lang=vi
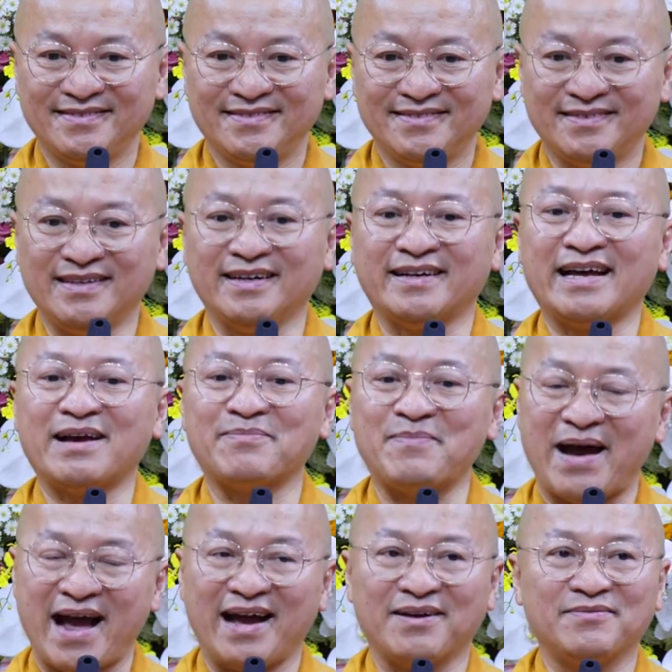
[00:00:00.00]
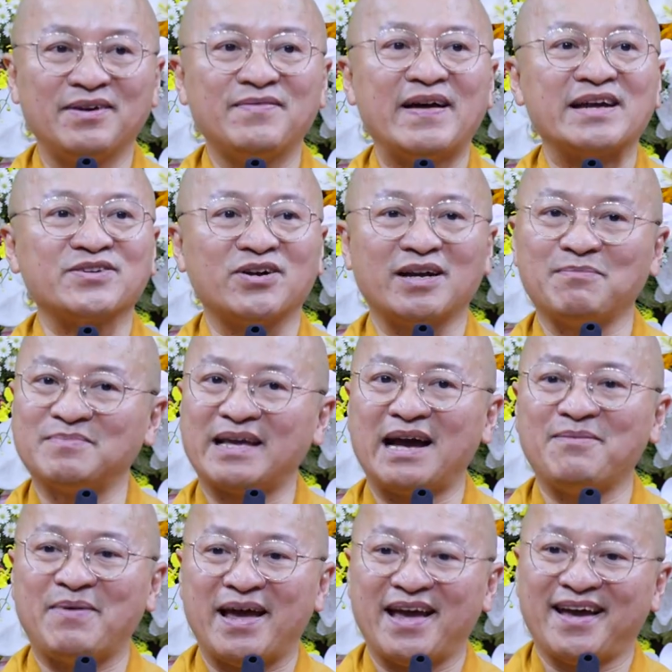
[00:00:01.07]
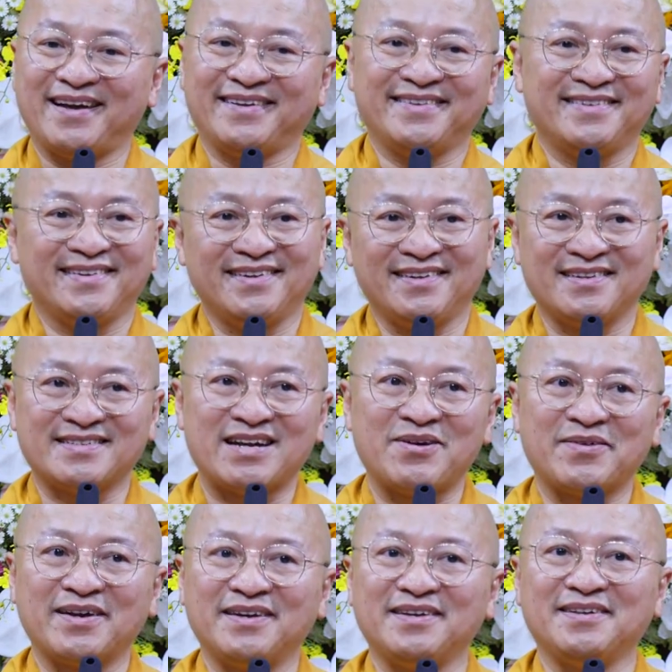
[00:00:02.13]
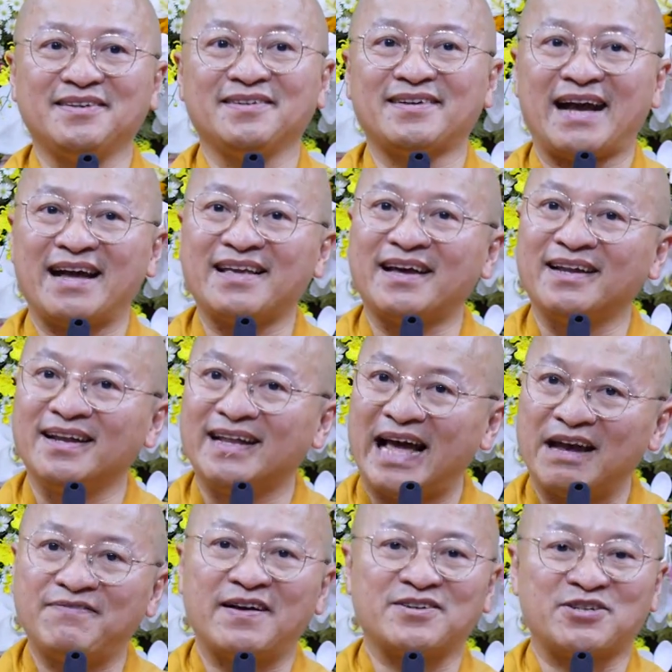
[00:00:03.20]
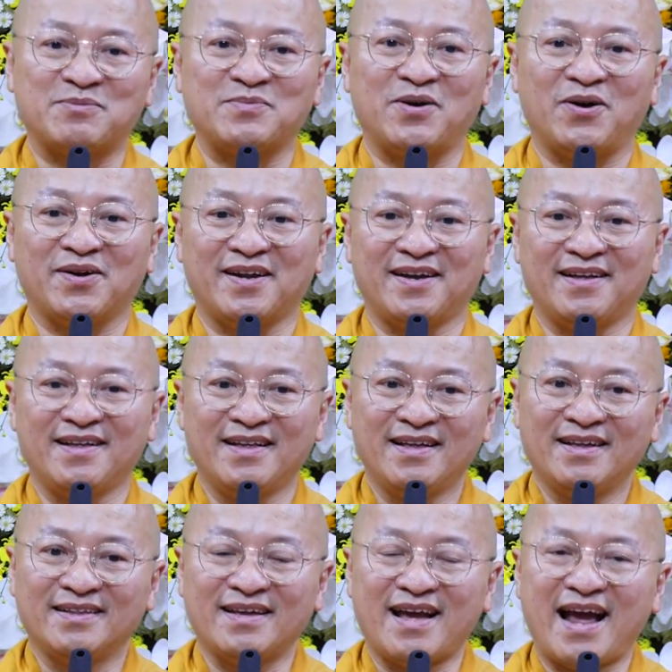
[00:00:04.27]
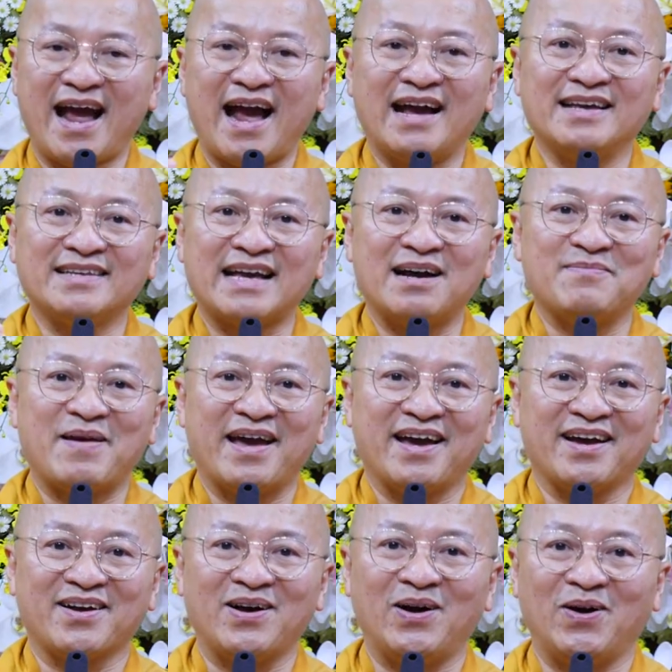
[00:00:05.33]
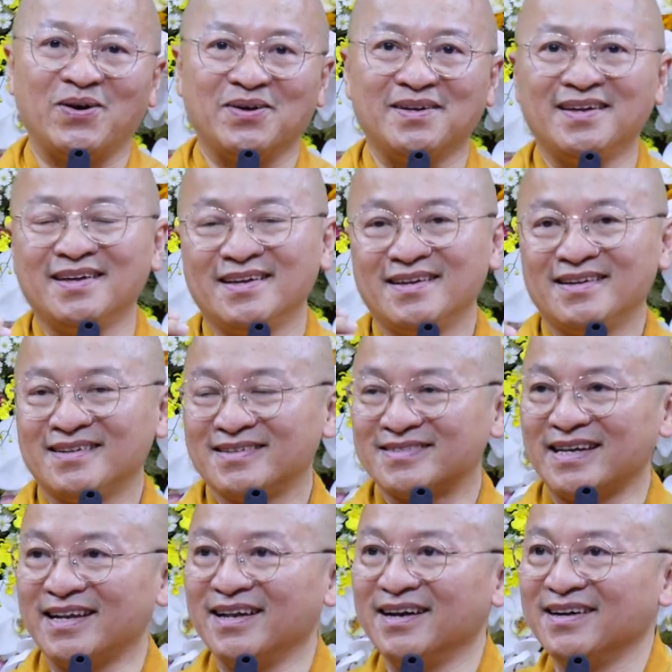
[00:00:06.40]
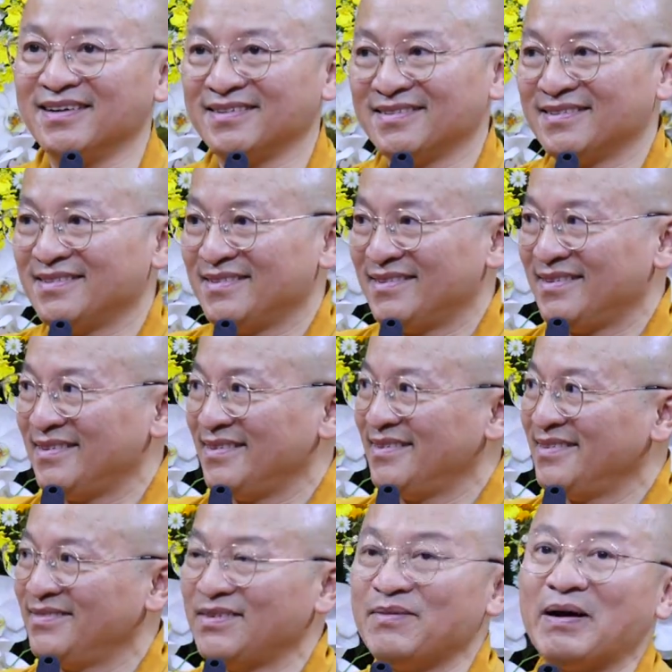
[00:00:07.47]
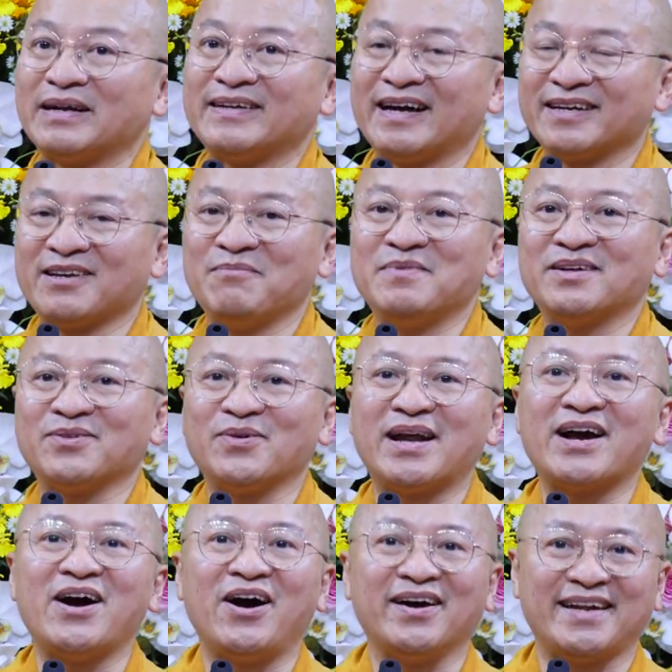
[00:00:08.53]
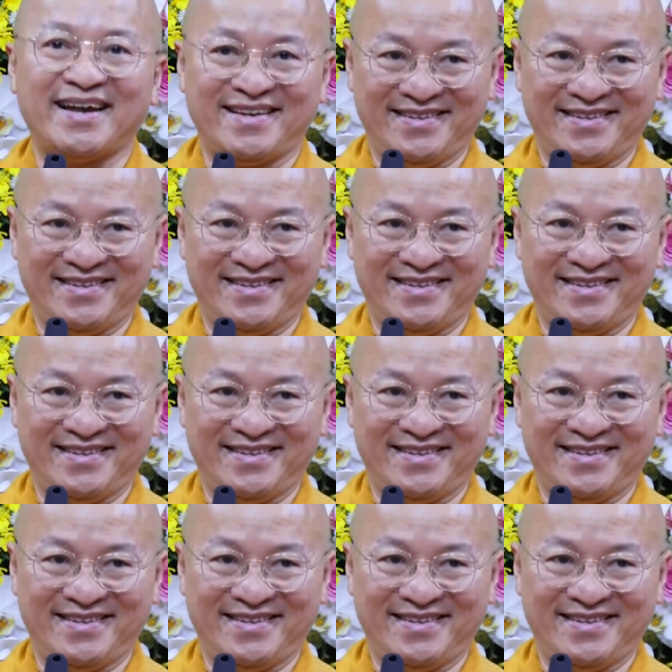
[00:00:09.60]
Thì các bạn với vai trò làm cha mẹ, à, sau khi cả gia đình lại Phật xong rồi đó, thì hai cha mẹ ngồi xoay lưng với bàn thật giống như tôi đang ngồi đây.